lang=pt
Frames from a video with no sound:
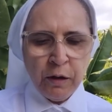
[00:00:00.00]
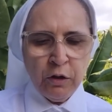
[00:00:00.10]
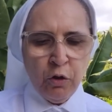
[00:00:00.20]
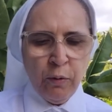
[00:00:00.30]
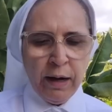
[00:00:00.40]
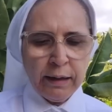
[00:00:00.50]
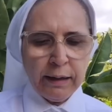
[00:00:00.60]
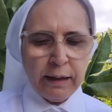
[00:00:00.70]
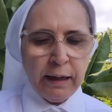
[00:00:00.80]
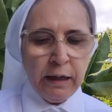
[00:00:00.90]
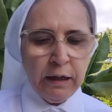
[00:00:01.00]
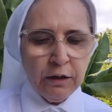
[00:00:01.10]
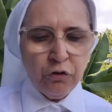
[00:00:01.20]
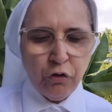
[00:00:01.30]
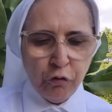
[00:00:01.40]
não há quem
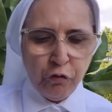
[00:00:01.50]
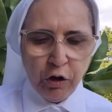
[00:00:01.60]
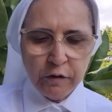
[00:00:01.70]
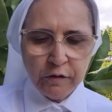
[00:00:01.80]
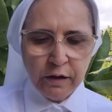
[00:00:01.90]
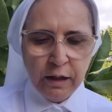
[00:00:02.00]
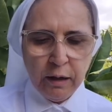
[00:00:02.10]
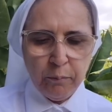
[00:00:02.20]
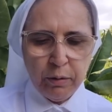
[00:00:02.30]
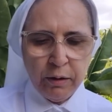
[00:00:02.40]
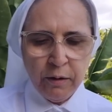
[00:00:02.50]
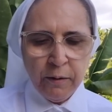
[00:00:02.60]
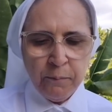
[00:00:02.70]
de vós se lembre.